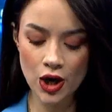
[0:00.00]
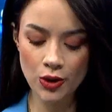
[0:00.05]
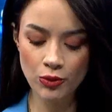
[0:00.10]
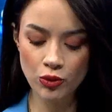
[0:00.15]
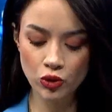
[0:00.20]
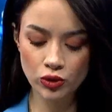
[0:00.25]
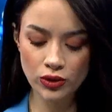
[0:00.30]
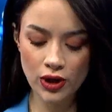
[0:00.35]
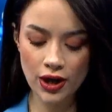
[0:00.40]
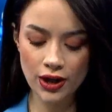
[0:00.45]

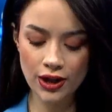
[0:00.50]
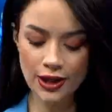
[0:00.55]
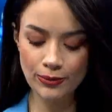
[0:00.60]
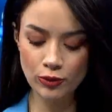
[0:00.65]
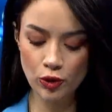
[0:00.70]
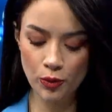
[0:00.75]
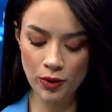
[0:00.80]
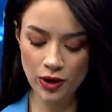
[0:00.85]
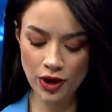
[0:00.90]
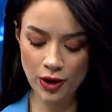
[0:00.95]
Buradan
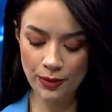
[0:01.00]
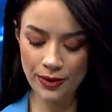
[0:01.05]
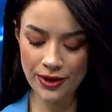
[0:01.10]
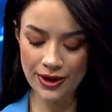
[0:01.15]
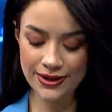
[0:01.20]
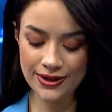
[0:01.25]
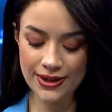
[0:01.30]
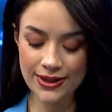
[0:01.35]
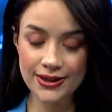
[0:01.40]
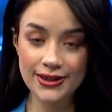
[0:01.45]
kripto para
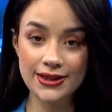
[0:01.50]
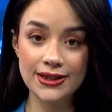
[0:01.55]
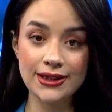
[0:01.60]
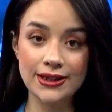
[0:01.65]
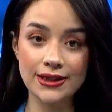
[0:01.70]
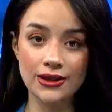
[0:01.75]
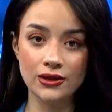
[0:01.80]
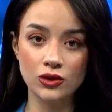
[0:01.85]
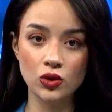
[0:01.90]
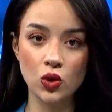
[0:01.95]
piyasası
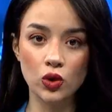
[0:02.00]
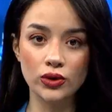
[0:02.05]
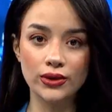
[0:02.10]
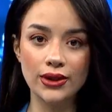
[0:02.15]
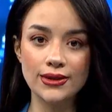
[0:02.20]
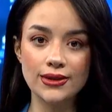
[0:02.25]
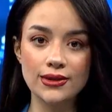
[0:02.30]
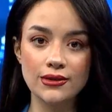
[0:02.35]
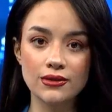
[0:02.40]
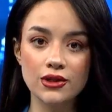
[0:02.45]

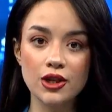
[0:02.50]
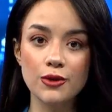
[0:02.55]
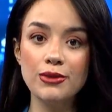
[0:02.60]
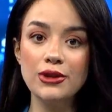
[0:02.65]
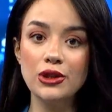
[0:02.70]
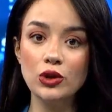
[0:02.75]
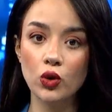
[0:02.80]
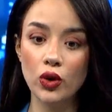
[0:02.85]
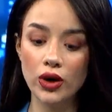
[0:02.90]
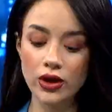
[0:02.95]
noktasında
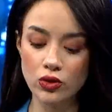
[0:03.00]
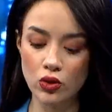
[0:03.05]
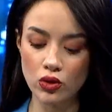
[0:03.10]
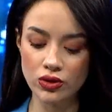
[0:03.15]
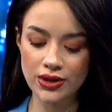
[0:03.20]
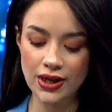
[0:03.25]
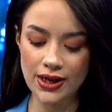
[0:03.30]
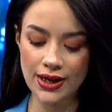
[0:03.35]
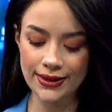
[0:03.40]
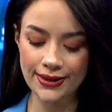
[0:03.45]
bitcoin
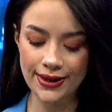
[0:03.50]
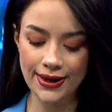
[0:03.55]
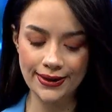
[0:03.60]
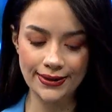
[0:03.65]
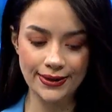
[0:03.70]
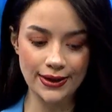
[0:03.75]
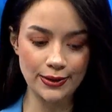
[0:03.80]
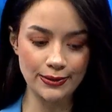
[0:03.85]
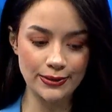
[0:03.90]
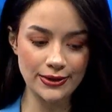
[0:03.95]
özeline
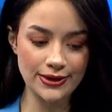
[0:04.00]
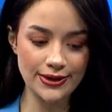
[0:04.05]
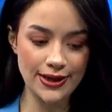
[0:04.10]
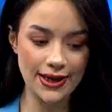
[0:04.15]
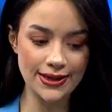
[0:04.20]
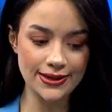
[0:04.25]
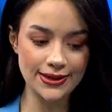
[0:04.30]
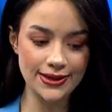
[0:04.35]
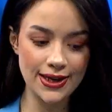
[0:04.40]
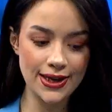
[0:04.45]
değindiğimizde
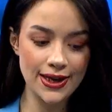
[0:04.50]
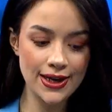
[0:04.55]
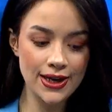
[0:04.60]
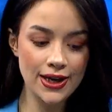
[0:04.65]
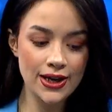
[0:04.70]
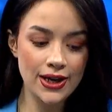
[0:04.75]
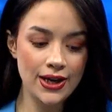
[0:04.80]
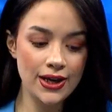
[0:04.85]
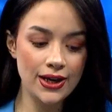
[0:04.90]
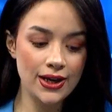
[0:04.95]
ise
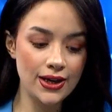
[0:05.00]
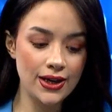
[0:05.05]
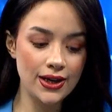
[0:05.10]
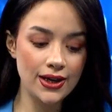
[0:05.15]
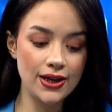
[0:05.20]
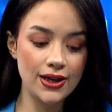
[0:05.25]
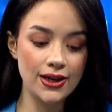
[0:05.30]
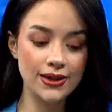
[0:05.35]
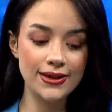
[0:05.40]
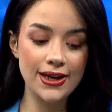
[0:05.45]

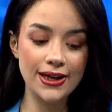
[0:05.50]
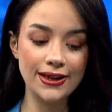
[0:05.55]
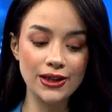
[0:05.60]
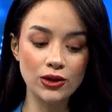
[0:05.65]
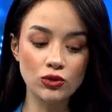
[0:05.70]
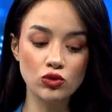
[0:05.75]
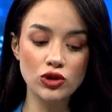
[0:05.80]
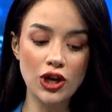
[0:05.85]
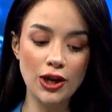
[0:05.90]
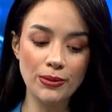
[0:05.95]
e, teknik
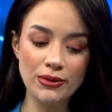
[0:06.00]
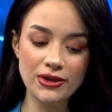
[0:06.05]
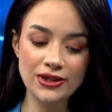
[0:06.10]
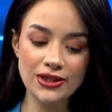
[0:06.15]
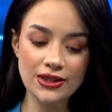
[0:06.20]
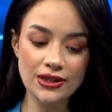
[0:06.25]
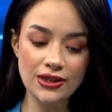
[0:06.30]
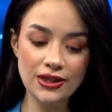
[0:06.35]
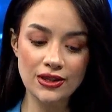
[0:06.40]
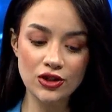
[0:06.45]
düzeltme
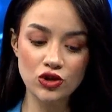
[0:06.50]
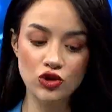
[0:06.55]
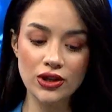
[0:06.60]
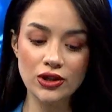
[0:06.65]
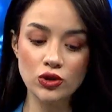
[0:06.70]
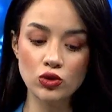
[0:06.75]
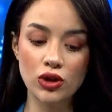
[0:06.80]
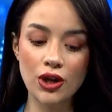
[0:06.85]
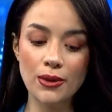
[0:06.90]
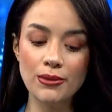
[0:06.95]
sınırları
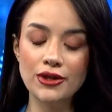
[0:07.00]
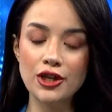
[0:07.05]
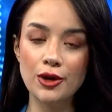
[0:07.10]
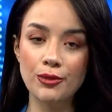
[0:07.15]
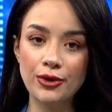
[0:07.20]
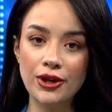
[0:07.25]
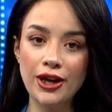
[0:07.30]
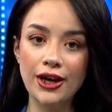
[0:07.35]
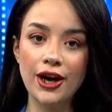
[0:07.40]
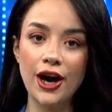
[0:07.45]
içerisinde olan bir
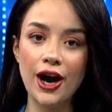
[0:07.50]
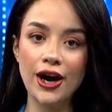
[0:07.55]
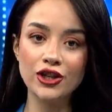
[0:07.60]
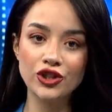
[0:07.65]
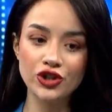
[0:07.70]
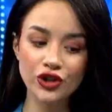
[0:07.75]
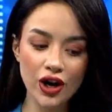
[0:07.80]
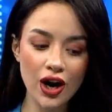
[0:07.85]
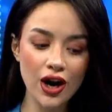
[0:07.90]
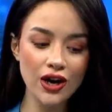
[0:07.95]
yapıyla
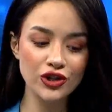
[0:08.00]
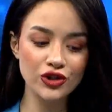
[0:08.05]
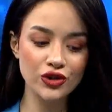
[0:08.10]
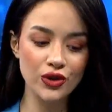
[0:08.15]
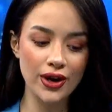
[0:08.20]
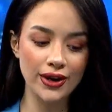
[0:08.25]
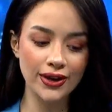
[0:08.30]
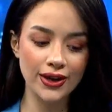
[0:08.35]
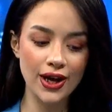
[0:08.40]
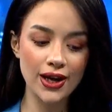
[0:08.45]
karşı
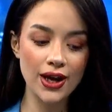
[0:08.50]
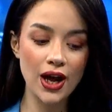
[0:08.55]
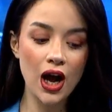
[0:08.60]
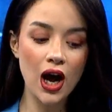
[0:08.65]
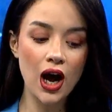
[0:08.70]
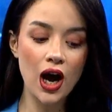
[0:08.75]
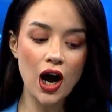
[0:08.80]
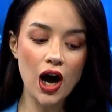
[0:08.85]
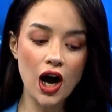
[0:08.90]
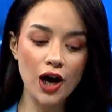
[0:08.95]
karşıyayken
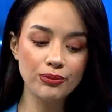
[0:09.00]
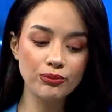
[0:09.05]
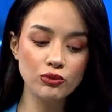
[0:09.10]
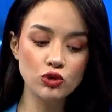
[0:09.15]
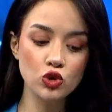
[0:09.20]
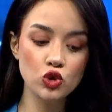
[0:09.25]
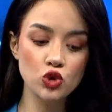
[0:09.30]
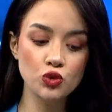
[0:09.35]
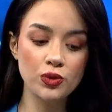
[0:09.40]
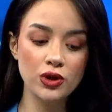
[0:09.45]

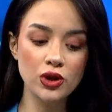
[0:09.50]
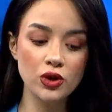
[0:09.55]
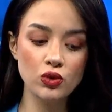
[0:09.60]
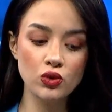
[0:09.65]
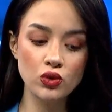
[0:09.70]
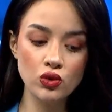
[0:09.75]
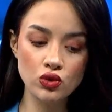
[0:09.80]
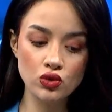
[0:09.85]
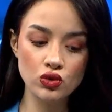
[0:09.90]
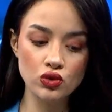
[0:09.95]

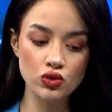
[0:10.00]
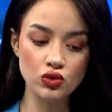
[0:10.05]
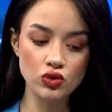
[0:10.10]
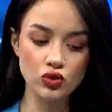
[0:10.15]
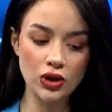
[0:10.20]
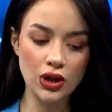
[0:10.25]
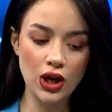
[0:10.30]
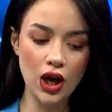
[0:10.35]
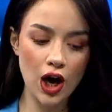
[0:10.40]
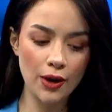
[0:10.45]
63.300
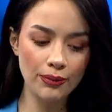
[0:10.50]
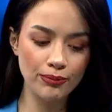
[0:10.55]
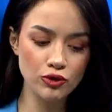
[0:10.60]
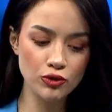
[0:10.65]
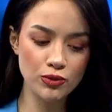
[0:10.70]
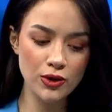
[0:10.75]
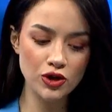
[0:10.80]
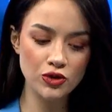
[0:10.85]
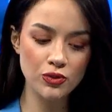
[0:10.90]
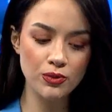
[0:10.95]
ile
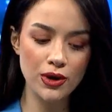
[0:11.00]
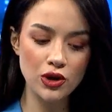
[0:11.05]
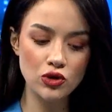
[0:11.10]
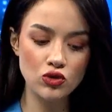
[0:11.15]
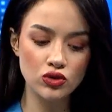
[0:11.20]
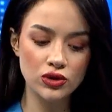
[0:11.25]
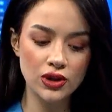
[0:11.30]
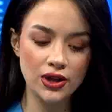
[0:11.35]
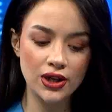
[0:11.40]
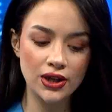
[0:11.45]

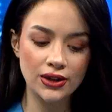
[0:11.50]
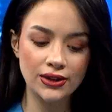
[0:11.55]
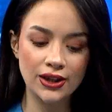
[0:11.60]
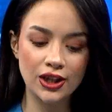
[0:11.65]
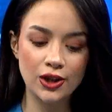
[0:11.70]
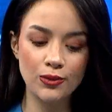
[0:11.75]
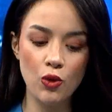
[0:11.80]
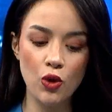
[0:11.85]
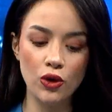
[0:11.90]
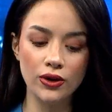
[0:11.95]
65.500
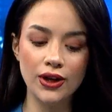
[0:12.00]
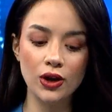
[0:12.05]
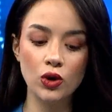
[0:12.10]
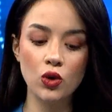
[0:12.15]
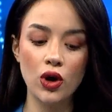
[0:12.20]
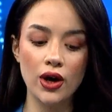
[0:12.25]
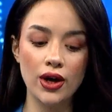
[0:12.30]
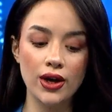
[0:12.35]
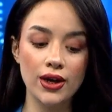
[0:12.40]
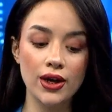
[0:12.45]
aralığındaki bölge
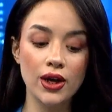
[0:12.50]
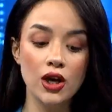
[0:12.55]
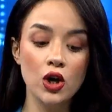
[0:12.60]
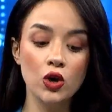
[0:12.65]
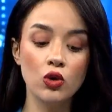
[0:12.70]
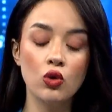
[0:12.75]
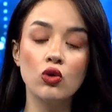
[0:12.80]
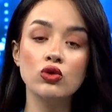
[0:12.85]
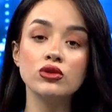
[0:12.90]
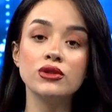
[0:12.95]
e,
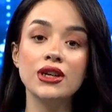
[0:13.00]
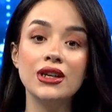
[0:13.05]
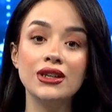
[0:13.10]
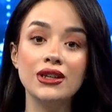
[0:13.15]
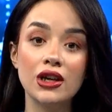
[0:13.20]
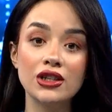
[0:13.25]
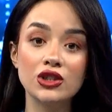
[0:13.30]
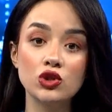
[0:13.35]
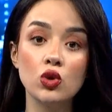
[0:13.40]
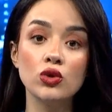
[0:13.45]

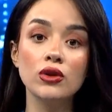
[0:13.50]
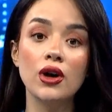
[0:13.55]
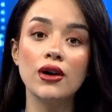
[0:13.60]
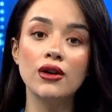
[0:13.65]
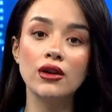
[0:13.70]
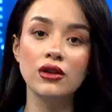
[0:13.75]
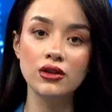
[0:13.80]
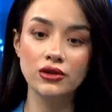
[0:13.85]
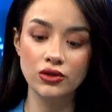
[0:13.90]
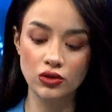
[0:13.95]
konsolidasyon
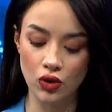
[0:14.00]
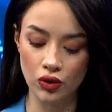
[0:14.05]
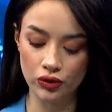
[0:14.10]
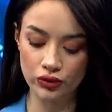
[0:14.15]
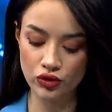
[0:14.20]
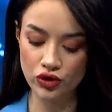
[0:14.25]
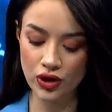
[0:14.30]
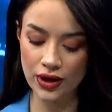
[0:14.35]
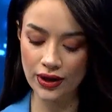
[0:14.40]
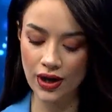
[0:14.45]
aralığı diyordu
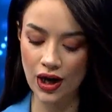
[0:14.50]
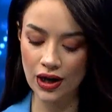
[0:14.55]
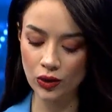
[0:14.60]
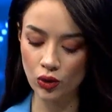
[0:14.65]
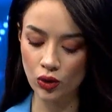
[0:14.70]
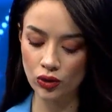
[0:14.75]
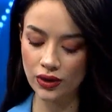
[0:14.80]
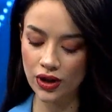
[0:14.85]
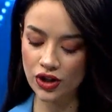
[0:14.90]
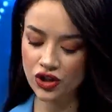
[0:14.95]
Cenk
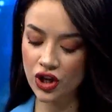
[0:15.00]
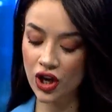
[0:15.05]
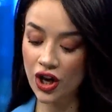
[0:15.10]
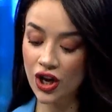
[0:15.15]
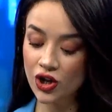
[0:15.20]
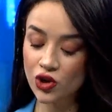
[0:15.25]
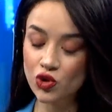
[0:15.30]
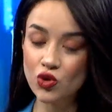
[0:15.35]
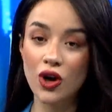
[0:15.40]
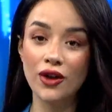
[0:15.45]
Akyoldaş.
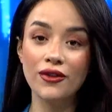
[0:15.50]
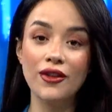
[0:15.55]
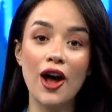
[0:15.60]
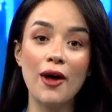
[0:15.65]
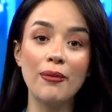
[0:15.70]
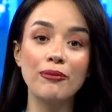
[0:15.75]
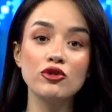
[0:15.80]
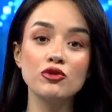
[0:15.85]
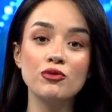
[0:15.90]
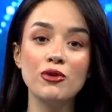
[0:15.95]
Şu anda
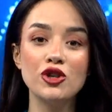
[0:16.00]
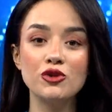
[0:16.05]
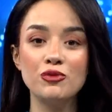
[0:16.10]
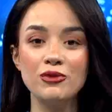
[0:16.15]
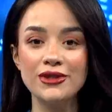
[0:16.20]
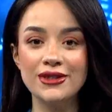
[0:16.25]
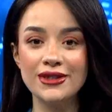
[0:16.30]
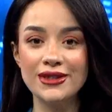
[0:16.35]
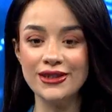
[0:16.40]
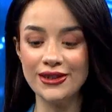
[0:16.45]

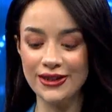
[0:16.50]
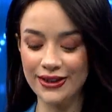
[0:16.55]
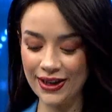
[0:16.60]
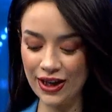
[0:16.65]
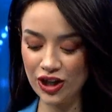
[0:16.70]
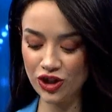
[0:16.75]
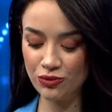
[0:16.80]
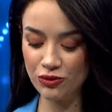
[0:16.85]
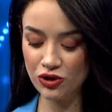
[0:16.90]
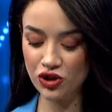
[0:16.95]
65.000 sınırını
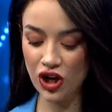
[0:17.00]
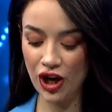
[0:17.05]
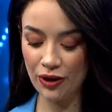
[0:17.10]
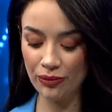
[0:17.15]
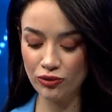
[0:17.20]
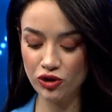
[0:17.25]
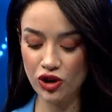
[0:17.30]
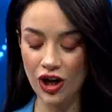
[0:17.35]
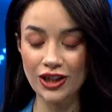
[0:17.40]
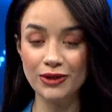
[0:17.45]
geçmiş
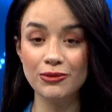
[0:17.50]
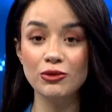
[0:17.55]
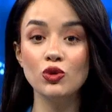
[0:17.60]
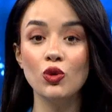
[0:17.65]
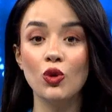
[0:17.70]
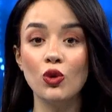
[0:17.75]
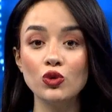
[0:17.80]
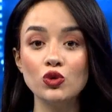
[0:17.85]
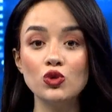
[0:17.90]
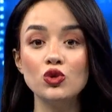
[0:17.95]

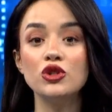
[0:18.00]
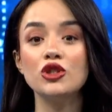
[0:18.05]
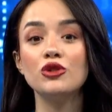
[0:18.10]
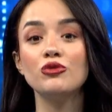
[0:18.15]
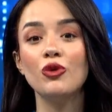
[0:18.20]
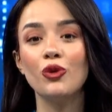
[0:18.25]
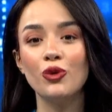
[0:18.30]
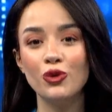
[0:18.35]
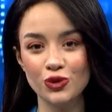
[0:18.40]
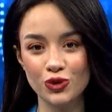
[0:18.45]

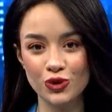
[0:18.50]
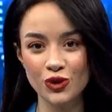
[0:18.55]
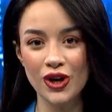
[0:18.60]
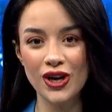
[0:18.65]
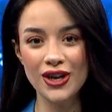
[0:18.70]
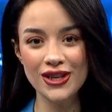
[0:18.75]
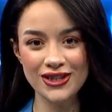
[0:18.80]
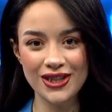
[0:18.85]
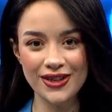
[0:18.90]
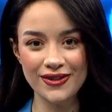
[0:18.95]
66.929
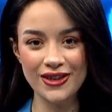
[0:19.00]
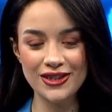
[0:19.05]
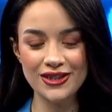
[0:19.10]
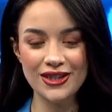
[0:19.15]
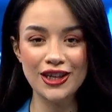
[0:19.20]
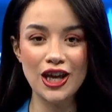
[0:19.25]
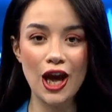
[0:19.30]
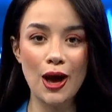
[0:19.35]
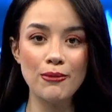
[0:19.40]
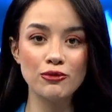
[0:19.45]
seviyesine
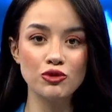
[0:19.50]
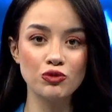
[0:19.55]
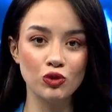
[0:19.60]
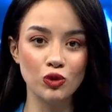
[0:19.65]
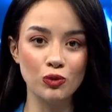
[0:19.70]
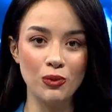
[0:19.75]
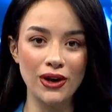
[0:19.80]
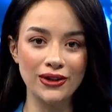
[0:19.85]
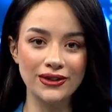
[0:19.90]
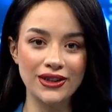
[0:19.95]
gelmiş
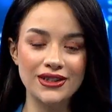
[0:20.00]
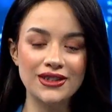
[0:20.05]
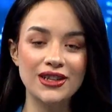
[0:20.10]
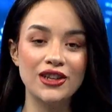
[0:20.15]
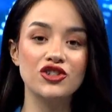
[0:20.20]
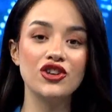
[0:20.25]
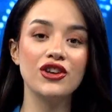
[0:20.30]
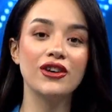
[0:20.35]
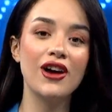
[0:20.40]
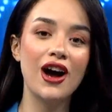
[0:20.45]
bulunmaktayız. Yine
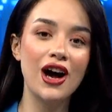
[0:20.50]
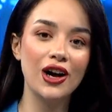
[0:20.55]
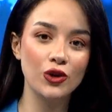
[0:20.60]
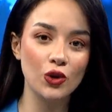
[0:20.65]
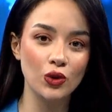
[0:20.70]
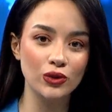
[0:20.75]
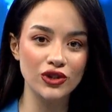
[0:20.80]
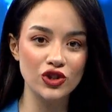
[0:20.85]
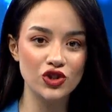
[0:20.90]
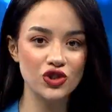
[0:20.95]
Cenk
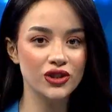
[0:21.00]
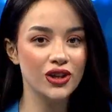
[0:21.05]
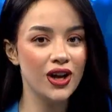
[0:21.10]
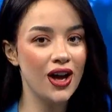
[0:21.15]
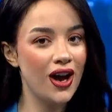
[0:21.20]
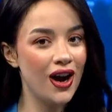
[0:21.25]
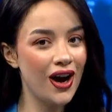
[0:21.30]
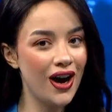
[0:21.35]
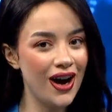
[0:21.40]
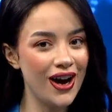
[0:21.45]
Akyoldaş'ın
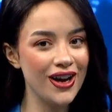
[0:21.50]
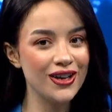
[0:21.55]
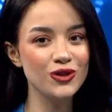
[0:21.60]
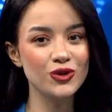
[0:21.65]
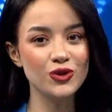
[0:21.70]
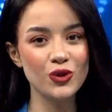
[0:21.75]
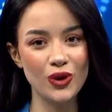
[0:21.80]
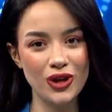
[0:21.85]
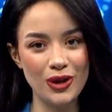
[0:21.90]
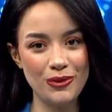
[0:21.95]
aynı
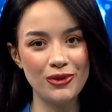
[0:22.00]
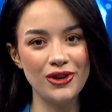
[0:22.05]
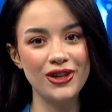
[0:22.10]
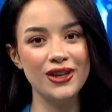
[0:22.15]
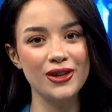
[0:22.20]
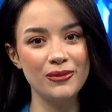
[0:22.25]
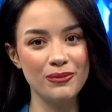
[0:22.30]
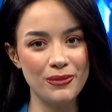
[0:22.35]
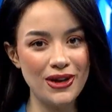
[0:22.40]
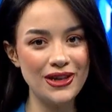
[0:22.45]
söylemini
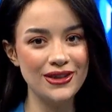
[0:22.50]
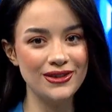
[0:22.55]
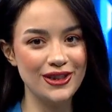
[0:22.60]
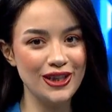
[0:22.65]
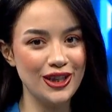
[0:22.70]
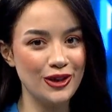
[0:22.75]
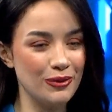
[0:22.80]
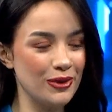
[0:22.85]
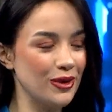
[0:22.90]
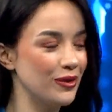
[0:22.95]
belirttiği
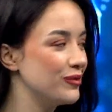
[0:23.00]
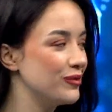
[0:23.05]
gibi.